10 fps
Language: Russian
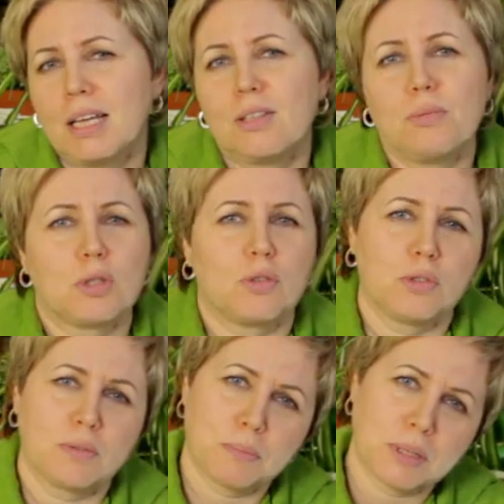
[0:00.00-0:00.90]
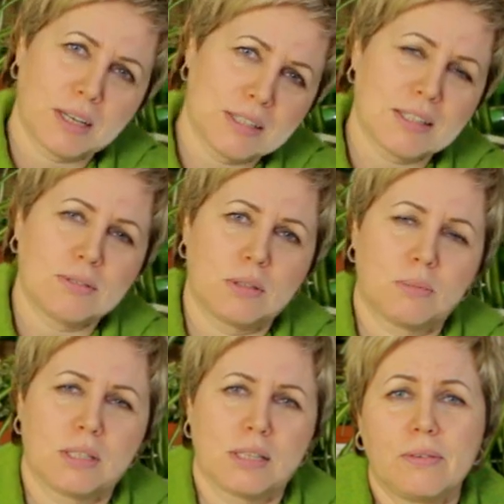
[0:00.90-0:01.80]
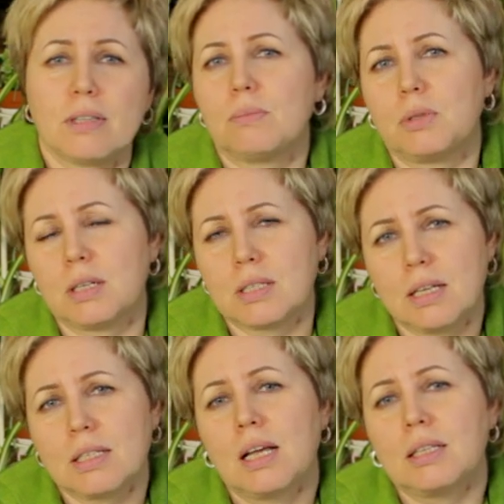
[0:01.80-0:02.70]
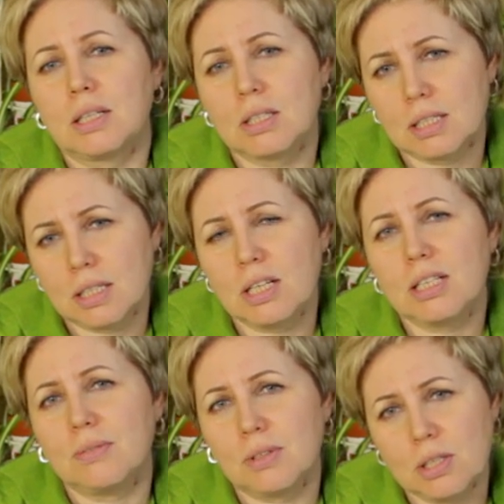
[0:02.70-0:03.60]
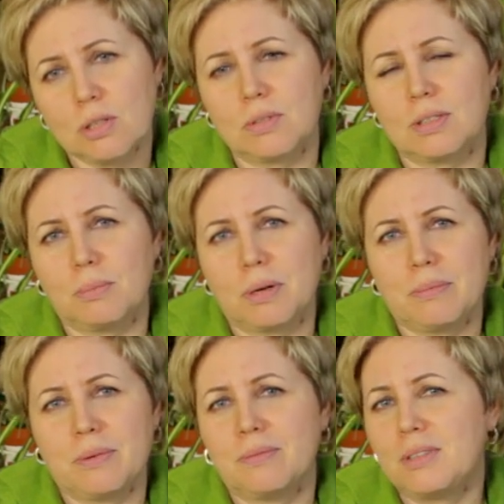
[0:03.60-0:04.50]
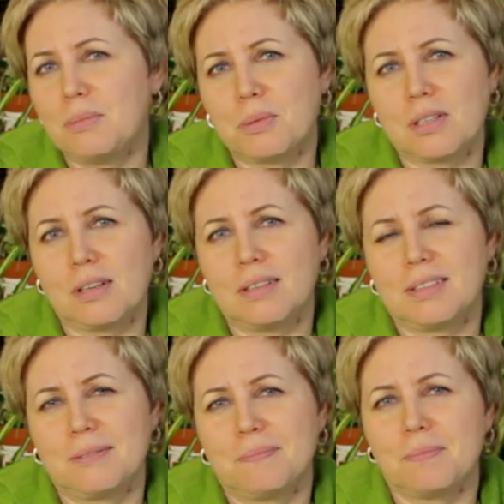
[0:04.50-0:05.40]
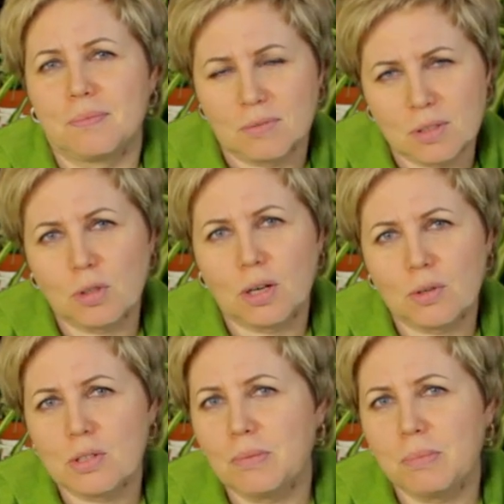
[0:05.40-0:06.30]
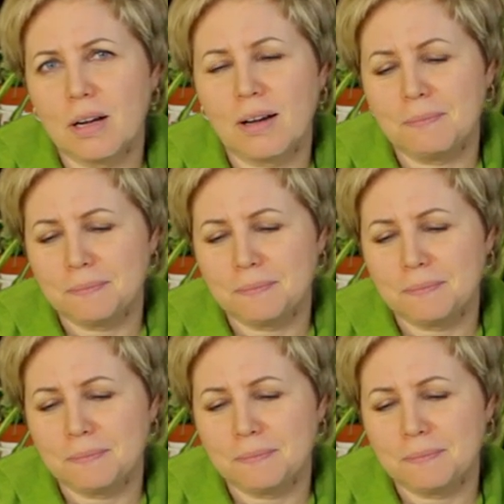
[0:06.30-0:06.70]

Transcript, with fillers: Я думаю, что все вам пригодится, все мои советы, мой рассказ. Так что сажайте, выращивайте бамию. Вы не пожалеете. Всего хорошего, пока!